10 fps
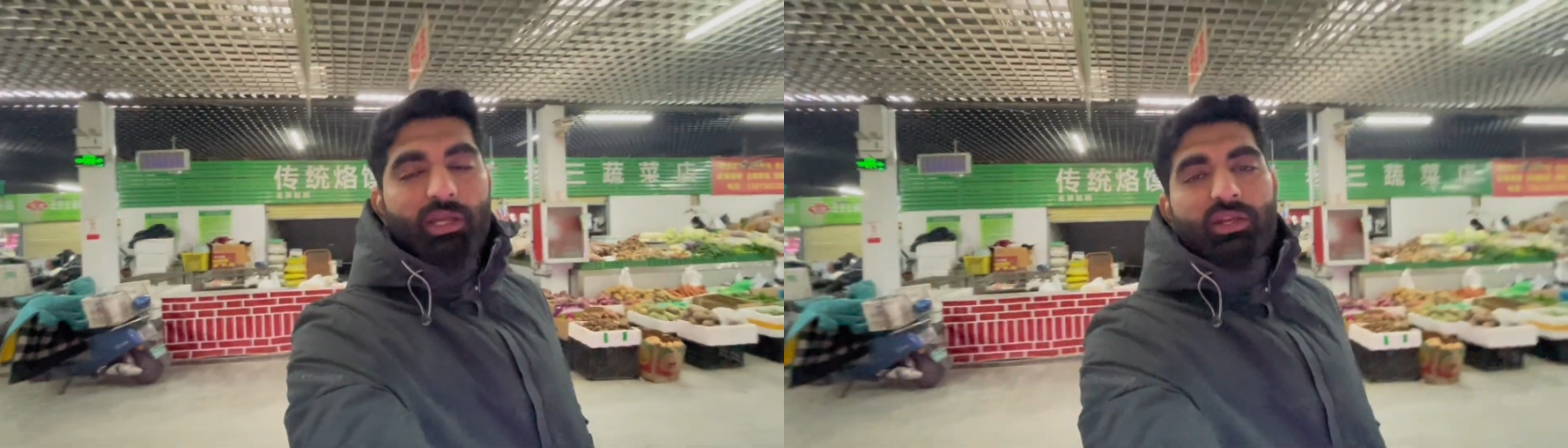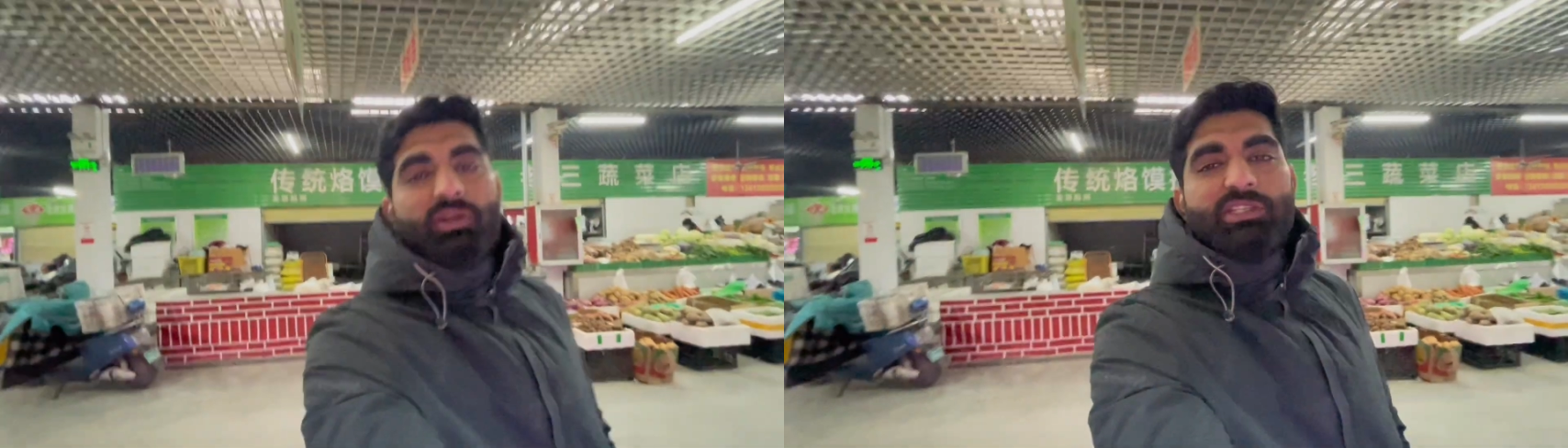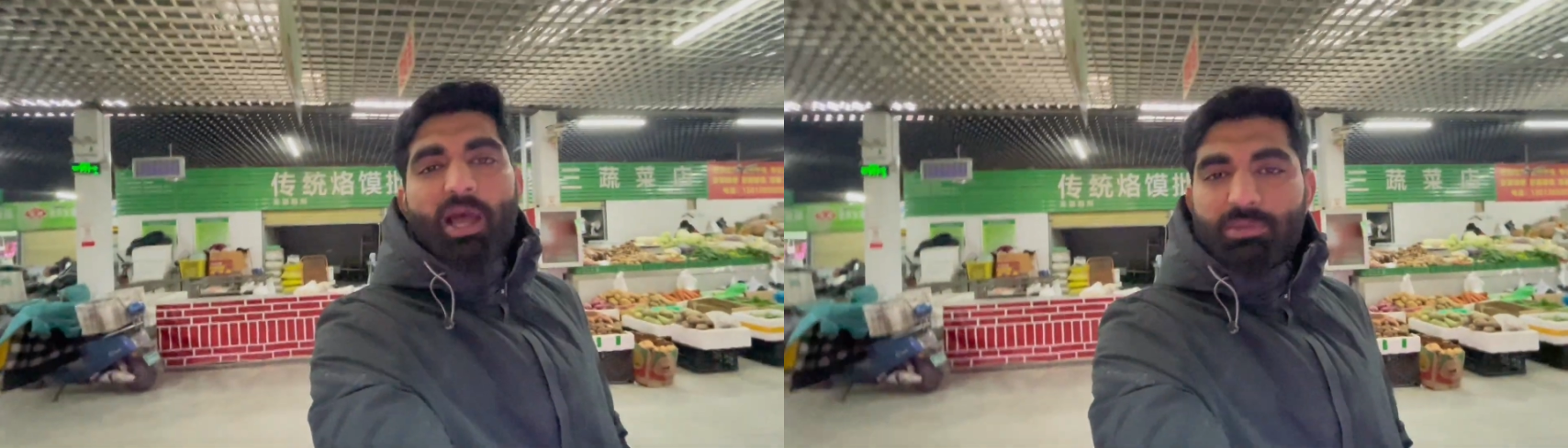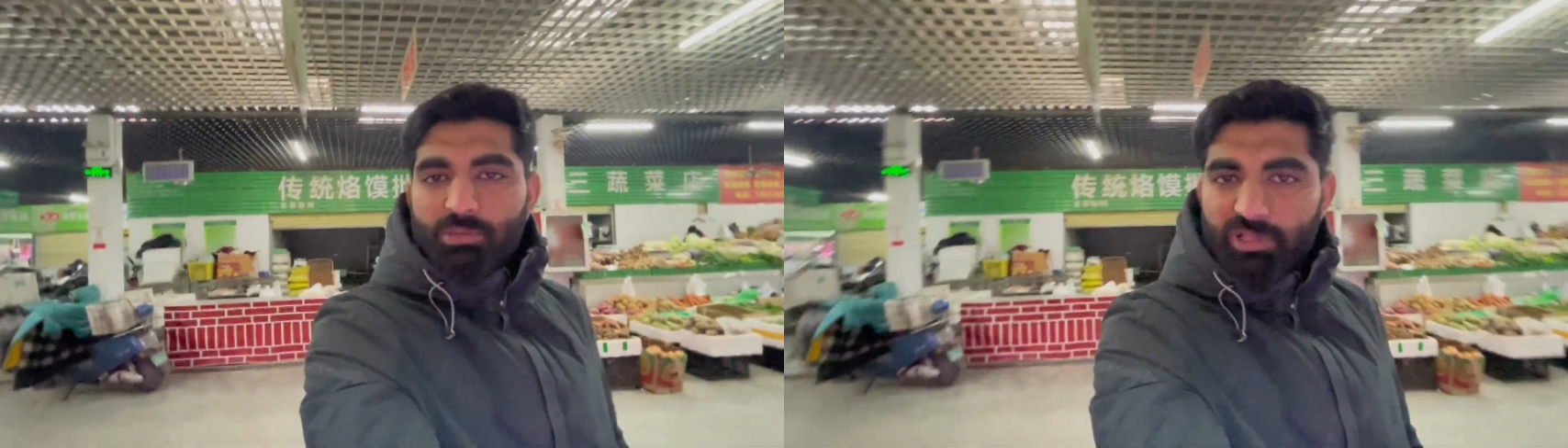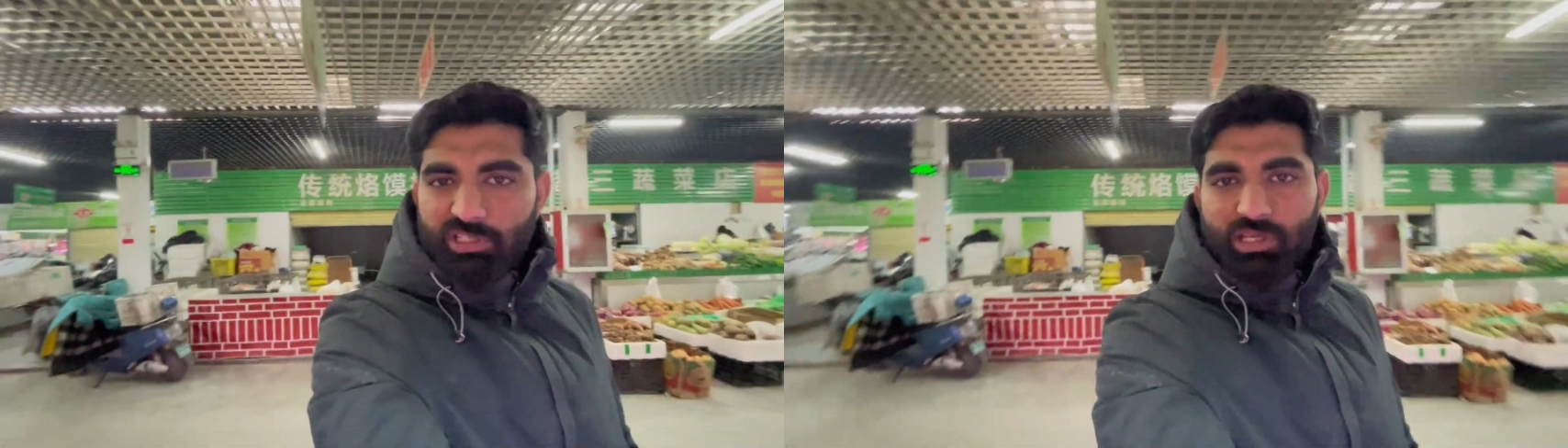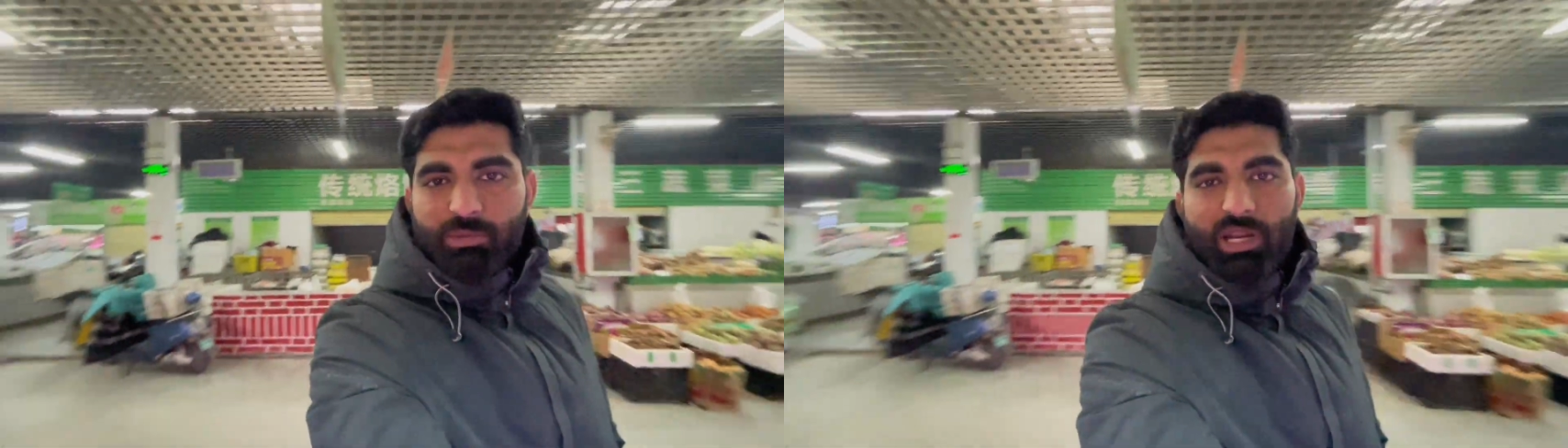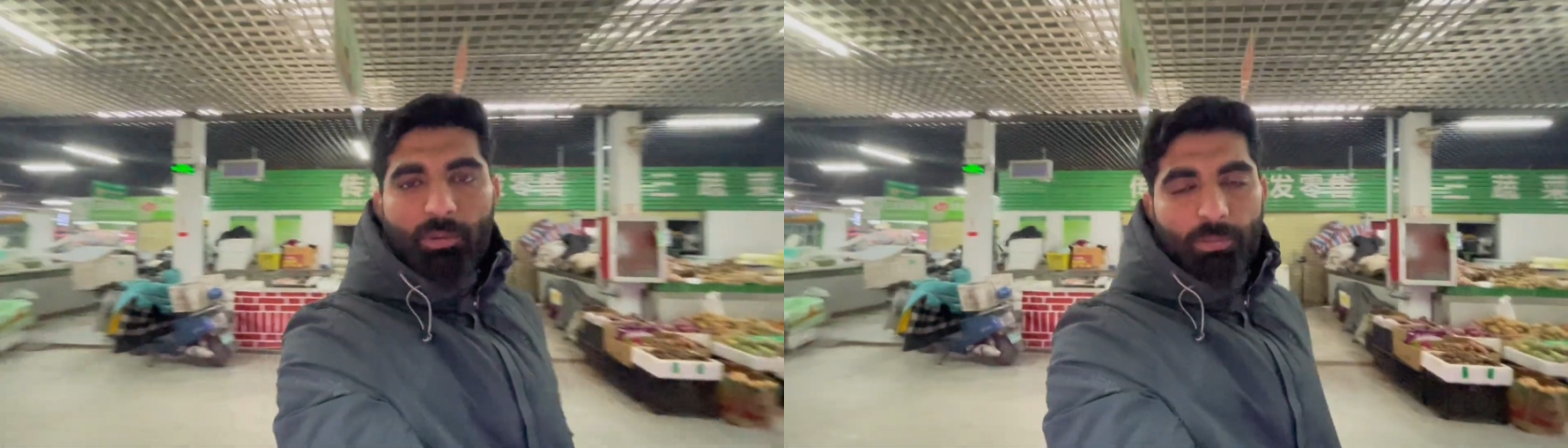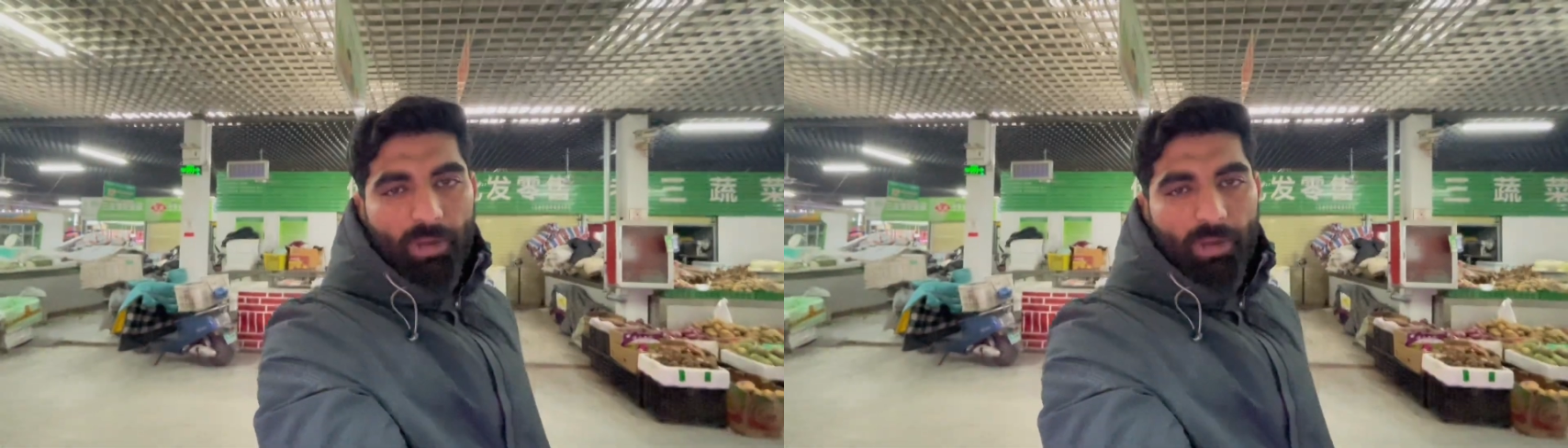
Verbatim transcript: किलो के हिसाब से मिलती हैं ये मैंने आपको